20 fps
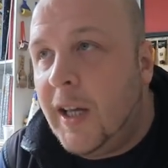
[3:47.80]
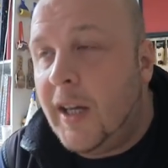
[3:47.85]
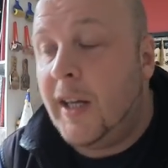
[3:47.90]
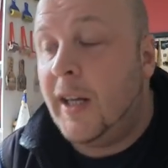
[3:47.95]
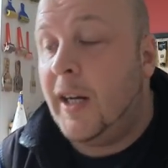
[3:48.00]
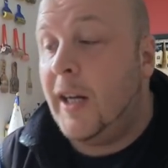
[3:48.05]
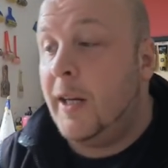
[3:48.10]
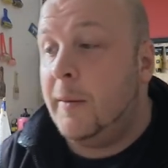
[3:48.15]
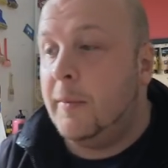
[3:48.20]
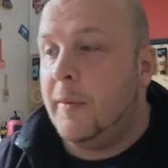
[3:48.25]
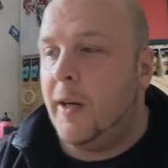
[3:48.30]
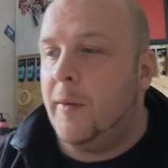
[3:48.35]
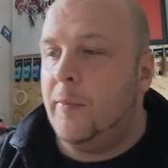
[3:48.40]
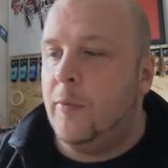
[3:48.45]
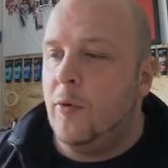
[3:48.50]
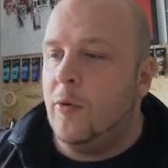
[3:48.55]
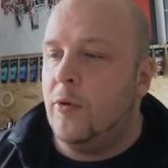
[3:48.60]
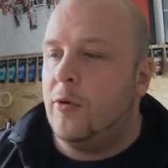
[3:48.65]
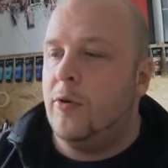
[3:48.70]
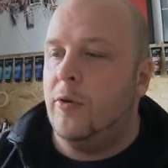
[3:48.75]
Et là, il me
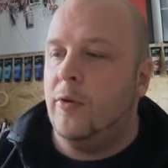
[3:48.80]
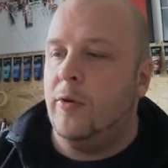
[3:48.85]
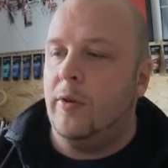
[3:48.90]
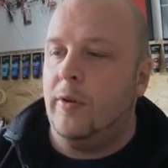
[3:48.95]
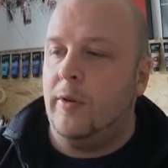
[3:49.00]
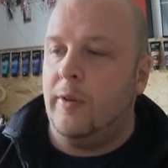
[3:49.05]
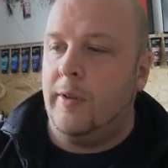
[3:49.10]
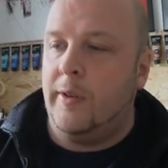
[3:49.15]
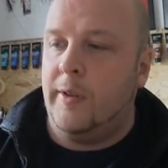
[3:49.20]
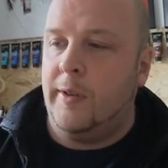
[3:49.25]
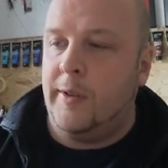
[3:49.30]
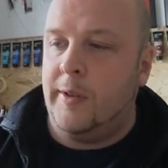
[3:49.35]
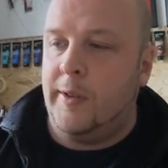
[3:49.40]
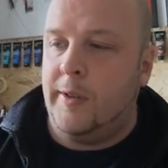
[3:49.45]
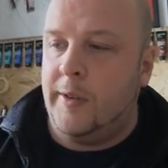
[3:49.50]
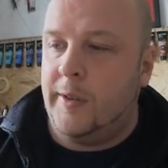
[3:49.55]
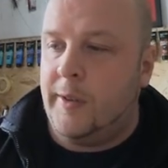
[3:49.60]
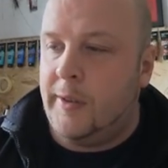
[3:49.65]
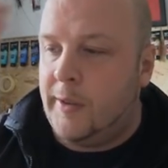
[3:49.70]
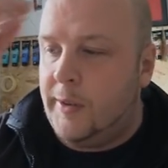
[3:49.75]
répond que, ce
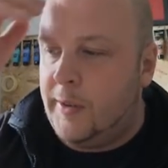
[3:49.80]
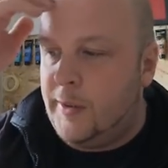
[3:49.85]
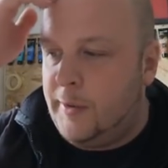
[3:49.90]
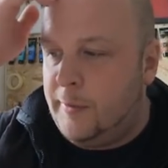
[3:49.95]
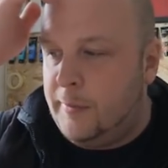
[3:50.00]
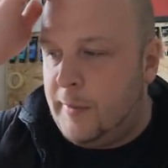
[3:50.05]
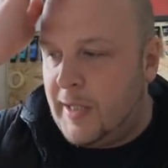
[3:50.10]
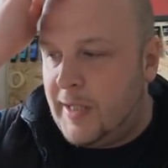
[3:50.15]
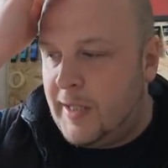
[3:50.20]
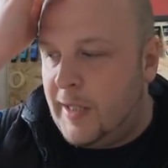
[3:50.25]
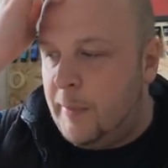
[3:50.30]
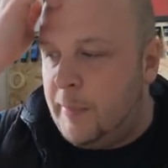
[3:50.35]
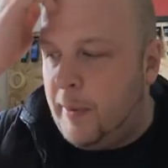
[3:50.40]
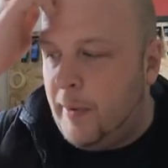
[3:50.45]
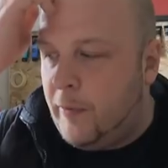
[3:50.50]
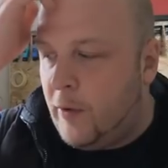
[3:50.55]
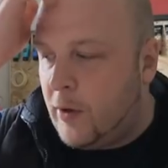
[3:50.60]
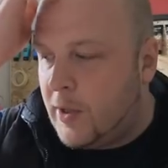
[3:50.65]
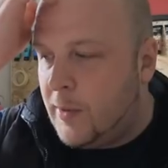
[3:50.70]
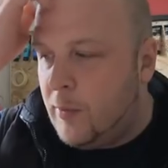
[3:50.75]
euh, bah, n'était
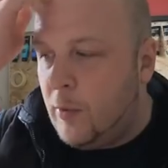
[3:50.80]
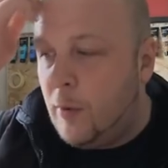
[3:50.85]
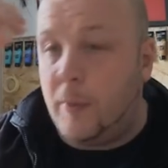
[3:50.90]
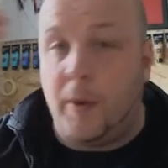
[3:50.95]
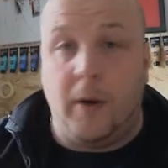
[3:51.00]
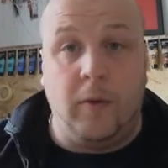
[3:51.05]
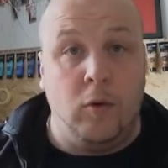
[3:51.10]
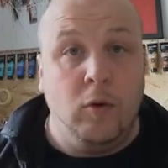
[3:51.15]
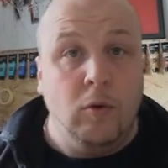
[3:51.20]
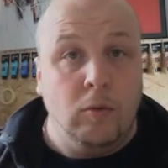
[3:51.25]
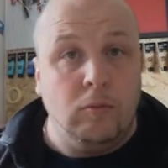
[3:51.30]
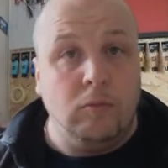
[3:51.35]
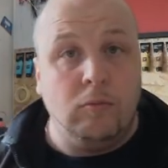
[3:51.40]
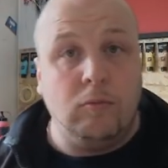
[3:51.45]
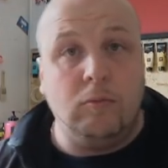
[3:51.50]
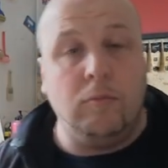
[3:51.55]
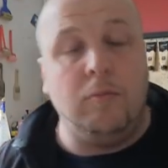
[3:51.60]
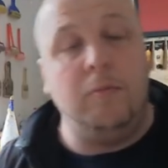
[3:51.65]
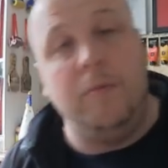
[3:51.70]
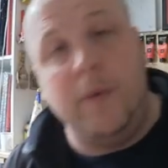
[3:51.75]
pas forcément prévu,
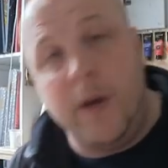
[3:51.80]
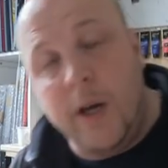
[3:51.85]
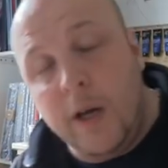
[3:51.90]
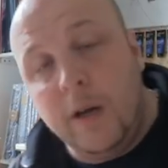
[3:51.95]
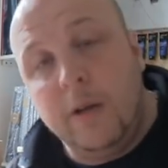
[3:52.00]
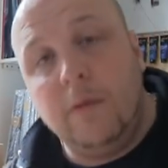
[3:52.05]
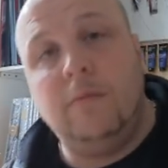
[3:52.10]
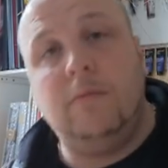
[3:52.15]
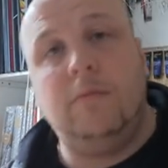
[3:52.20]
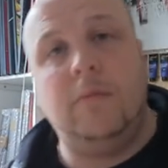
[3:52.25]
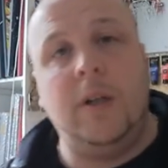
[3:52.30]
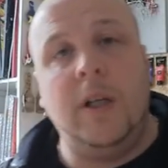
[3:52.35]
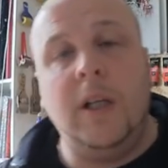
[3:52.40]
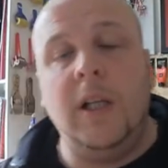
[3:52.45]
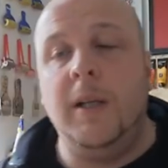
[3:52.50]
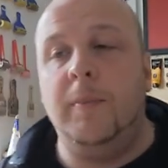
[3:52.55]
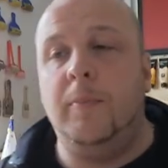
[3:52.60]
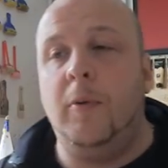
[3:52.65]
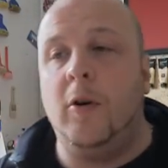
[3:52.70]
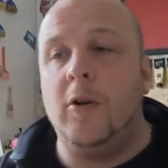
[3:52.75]
mais
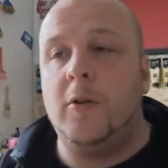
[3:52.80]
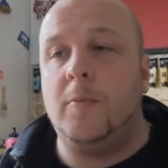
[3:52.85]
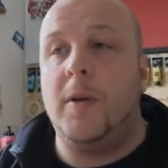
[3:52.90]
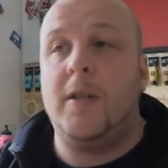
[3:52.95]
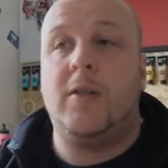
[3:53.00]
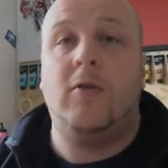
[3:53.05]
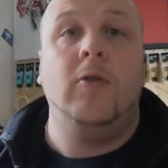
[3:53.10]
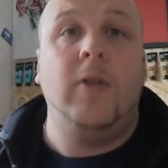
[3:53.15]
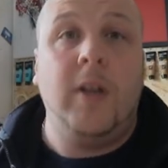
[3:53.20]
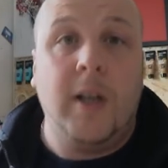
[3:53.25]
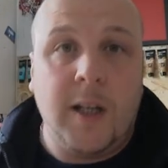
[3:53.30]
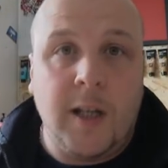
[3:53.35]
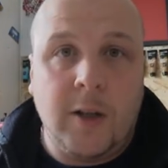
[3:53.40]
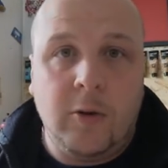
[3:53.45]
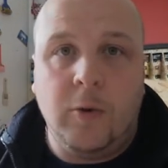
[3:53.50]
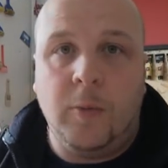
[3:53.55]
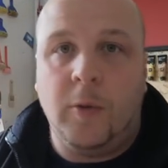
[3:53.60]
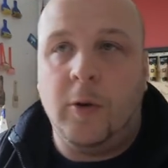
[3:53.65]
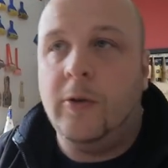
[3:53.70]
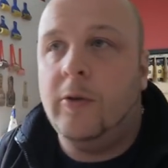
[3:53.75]
il y pense parce qu'il y a de
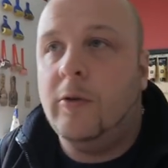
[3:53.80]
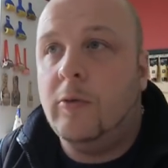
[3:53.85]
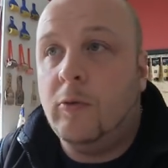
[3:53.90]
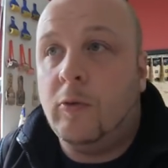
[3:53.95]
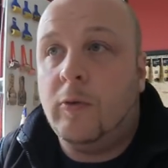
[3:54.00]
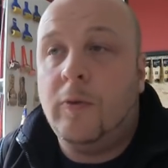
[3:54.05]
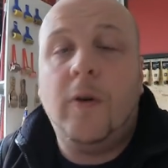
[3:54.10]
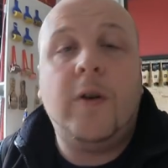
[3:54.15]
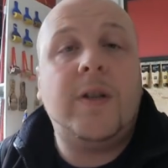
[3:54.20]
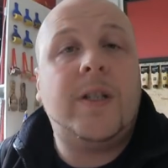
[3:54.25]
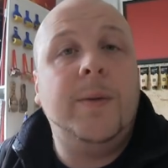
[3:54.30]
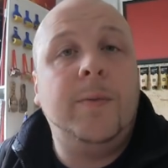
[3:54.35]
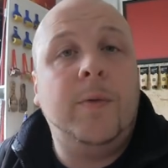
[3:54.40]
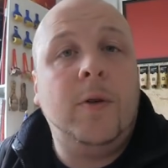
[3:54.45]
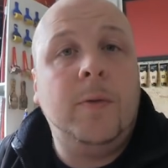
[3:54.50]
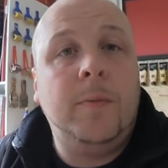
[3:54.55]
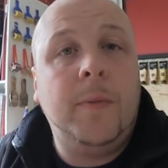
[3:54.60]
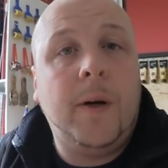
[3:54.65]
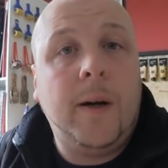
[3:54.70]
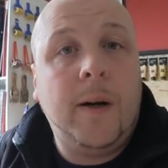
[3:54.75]
la demande. Donc
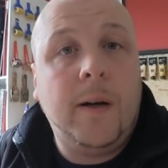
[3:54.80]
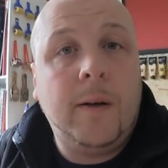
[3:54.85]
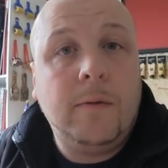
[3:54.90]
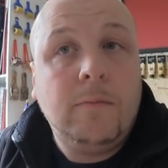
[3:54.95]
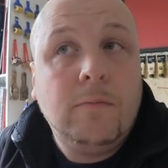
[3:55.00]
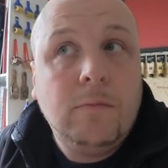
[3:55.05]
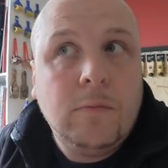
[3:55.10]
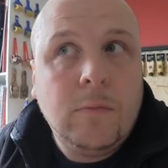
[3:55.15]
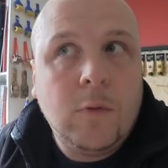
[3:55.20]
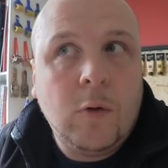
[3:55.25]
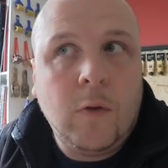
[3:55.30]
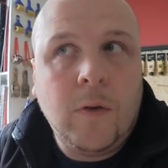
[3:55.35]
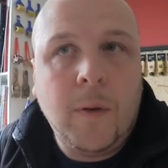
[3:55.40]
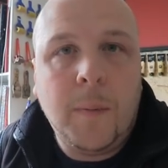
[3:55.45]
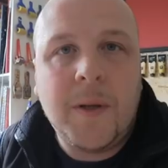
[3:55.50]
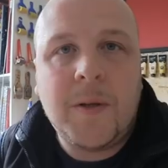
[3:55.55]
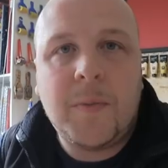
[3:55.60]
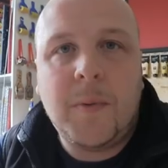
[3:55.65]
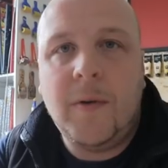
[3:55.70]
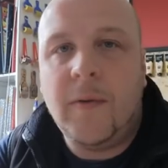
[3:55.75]
forcément, on bah, on
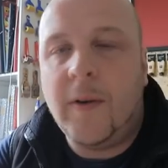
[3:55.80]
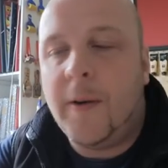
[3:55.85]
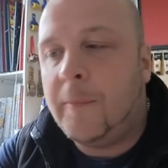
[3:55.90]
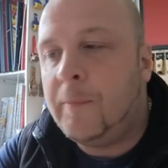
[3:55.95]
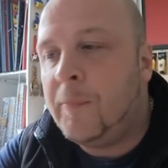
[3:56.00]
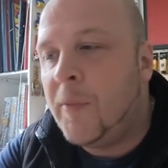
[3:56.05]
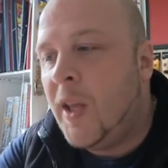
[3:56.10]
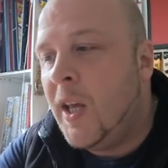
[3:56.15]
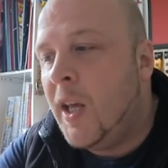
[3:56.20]
va pas se priver.